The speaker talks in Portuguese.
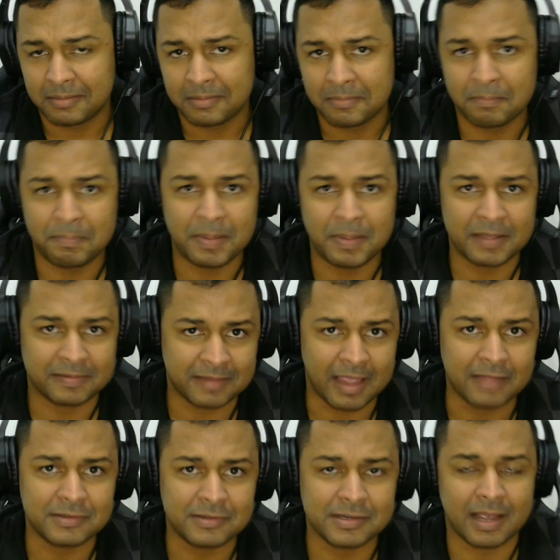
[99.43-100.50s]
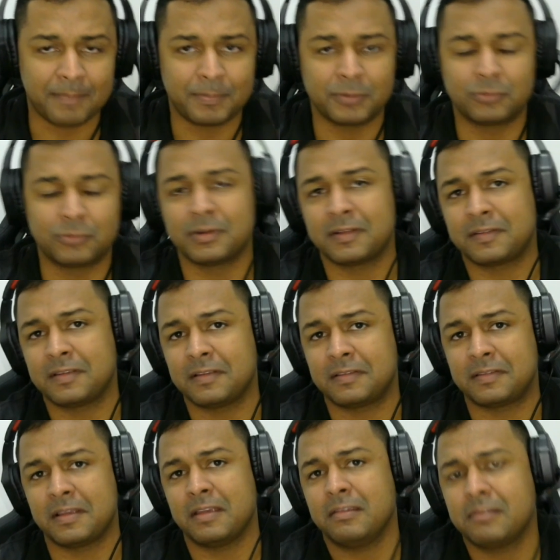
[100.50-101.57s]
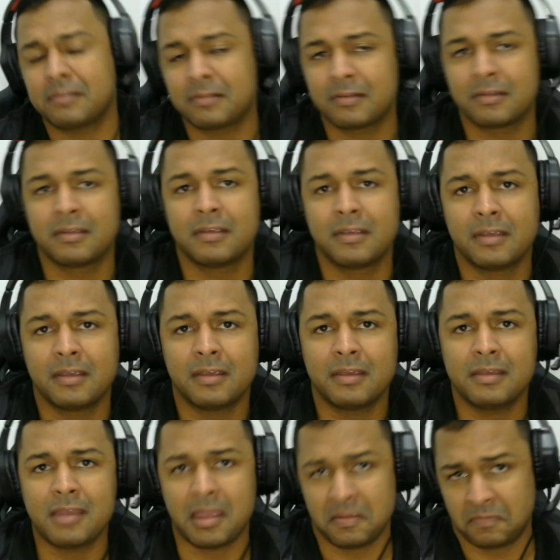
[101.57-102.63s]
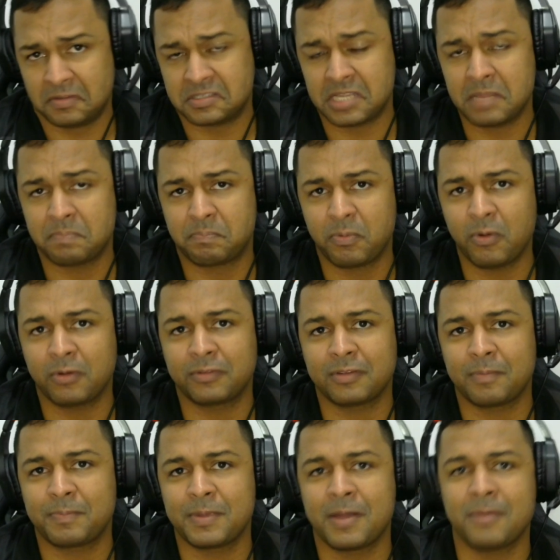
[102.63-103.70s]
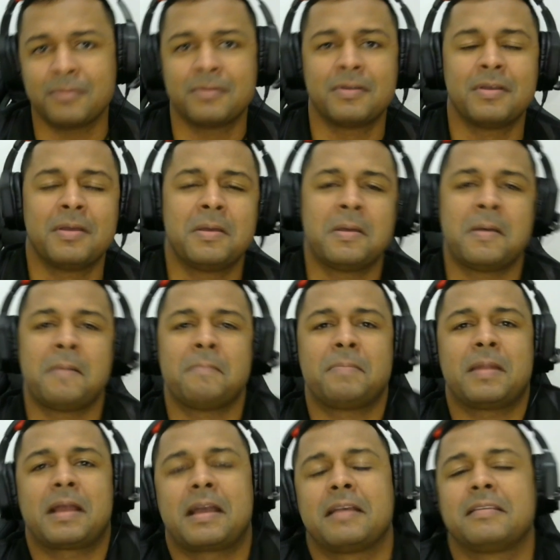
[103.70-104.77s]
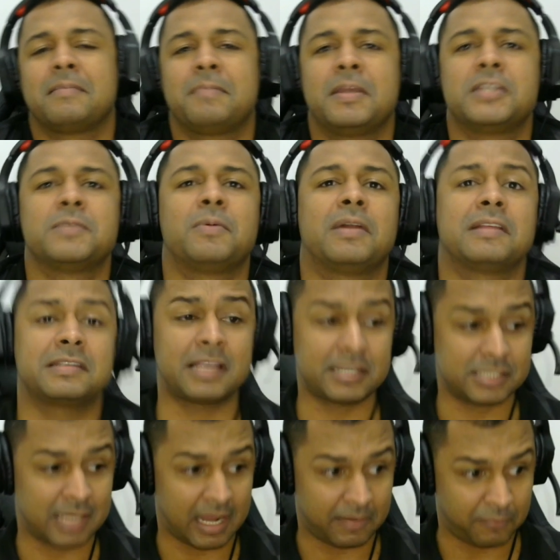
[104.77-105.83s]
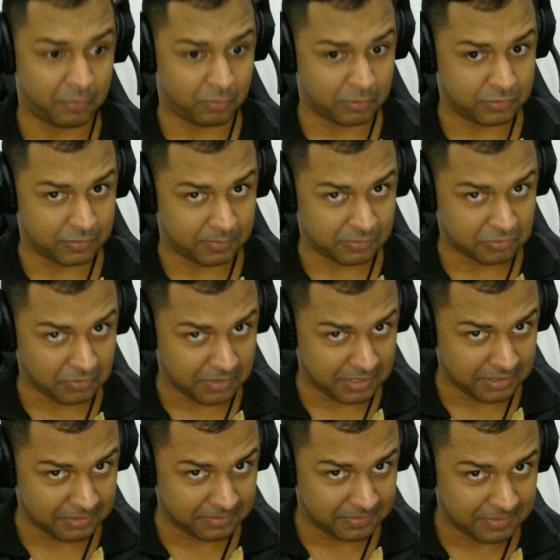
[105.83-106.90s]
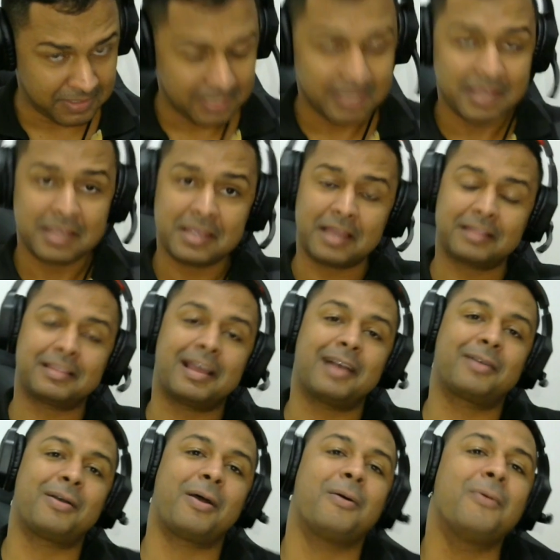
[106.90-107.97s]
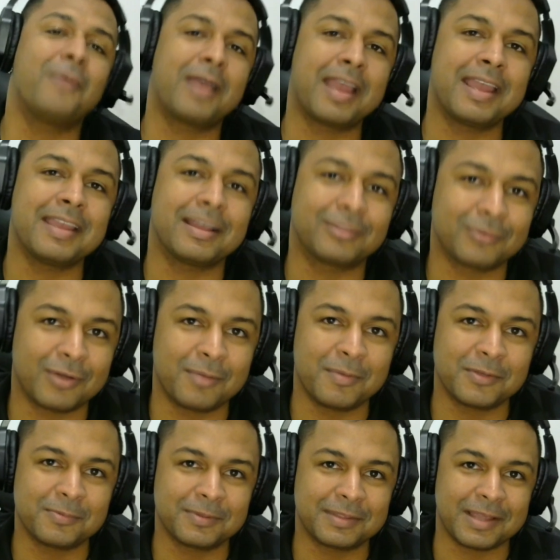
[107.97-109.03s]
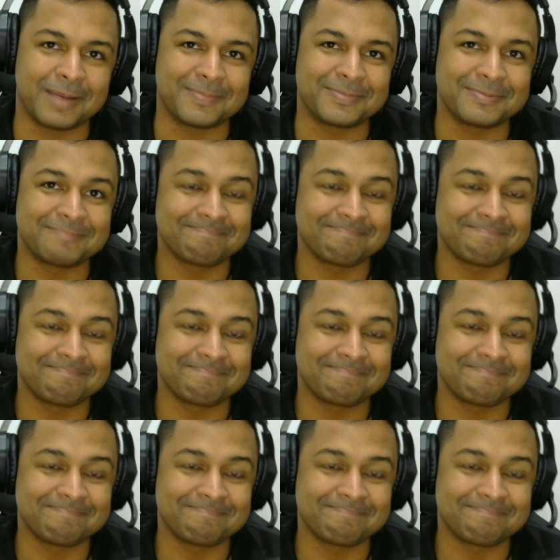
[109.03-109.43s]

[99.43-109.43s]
B7 captura C6. E aí você empurra o seu peão para casa B de bola 7, já que ficou desobstruído. E ataca o rei e a torre ao mesmo tempo.